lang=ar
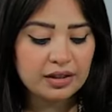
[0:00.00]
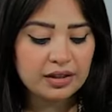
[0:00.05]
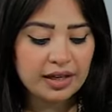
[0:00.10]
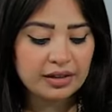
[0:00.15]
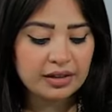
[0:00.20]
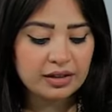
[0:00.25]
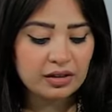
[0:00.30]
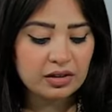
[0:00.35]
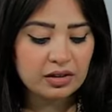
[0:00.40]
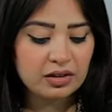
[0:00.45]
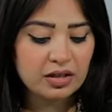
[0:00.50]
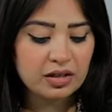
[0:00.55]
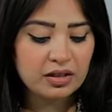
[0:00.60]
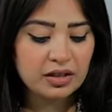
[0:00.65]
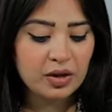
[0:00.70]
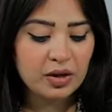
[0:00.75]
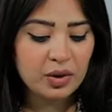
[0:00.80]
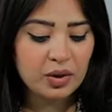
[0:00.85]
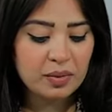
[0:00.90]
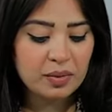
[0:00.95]
هيئة الأرصاد
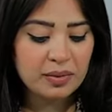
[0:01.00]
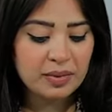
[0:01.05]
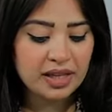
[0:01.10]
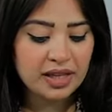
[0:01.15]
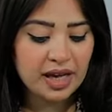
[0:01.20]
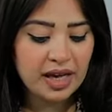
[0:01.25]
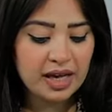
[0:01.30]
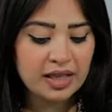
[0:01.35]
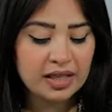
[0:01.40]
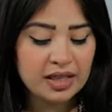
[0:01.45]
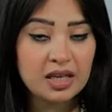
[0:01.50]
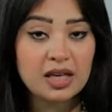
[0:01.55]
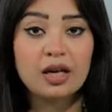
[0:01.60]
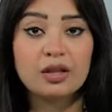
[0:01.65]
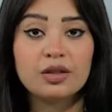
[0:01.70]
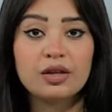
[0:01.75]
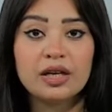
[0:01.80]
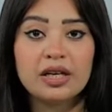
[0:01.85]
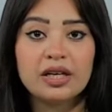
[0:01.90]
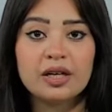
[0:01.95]
الجوية من هذه
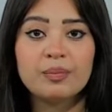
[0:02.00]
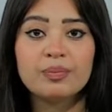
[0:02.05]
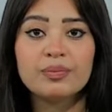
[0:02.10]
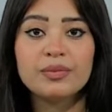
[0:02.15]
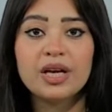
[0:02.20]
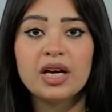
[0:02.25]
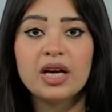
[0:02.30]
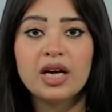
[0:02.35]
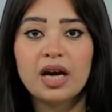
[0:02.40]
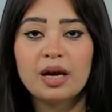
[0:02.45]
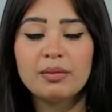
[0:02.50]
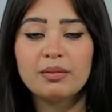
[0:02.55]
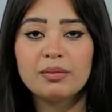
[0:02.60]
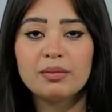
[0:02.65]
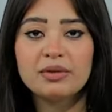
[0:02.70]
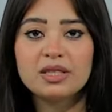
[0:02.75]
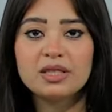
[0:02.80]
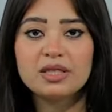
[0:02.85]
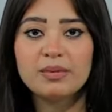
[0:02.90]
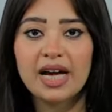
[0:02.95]
الظاهرة أما
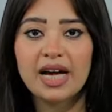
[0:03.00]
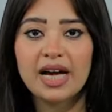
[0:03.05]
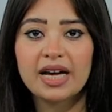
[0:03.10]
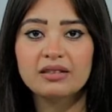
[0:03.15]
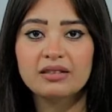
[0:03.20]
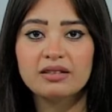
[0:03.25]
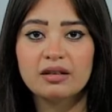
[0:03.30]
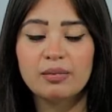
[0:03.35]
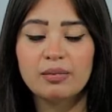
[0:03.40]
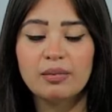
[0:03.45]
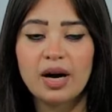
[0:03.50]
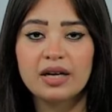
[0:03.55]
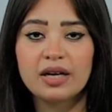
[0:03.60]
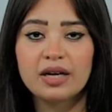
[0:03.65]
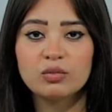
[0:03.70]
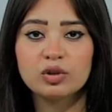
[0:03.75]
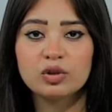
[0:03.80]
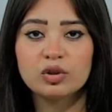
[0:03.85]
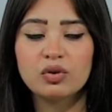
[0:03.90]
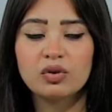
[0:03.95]
بالنسبة لحالة البحر
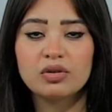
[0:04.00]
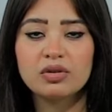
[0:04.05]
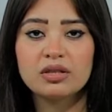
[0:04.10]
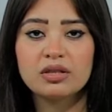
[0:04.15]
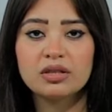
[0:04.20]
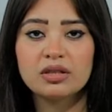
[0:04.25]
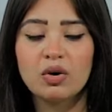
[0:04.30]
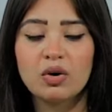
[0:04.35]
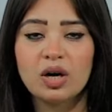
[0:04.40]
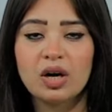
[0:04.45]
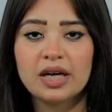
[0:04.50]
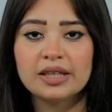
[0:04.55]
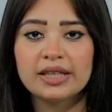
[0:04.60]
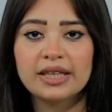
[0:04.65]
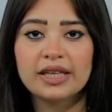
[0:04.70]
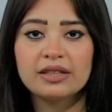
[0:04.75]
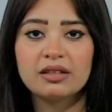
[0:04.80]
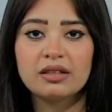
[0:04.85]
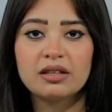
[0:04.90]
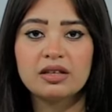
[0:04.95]
المتوسط توقعت
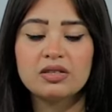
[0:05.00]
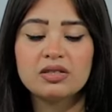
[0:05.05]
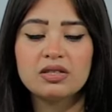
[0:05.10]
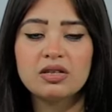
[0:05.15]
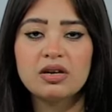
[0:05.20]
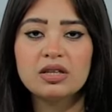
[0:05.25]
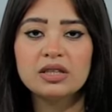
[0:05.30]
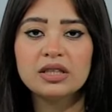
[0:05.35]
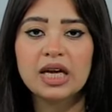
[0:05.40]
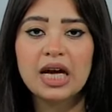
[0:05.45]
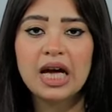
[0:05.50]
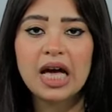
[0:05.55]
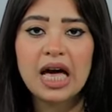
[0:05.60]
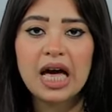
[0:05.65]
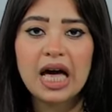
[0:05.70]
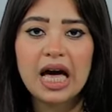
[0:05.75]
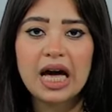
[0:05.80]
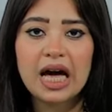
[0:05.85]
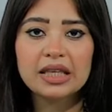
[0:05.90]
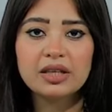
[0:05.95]
هيئة الأرصاد
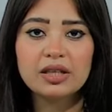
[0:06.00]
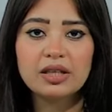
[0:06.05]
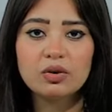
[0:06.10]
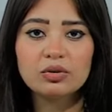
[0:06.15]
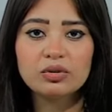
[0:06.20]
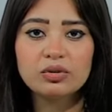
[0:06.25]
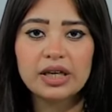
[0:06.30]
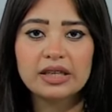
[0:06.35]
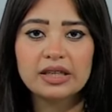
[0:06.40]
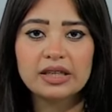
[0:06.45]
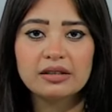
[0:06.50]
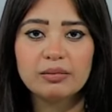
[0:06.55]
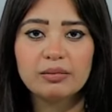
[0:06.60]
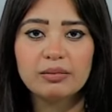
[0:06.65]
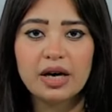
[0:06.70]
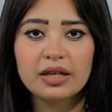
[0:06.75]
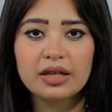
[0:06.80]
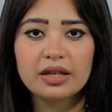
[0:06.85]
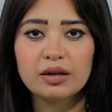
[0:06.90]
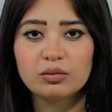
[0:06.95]
أن تكون حالة
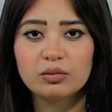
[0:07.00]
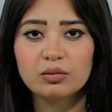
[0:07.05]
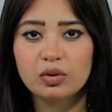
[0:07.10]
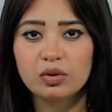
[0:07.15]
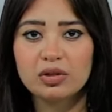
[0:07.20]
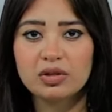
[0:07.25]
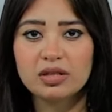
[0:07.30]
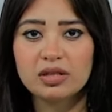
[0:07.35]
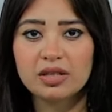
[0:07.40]
البحر المتوسط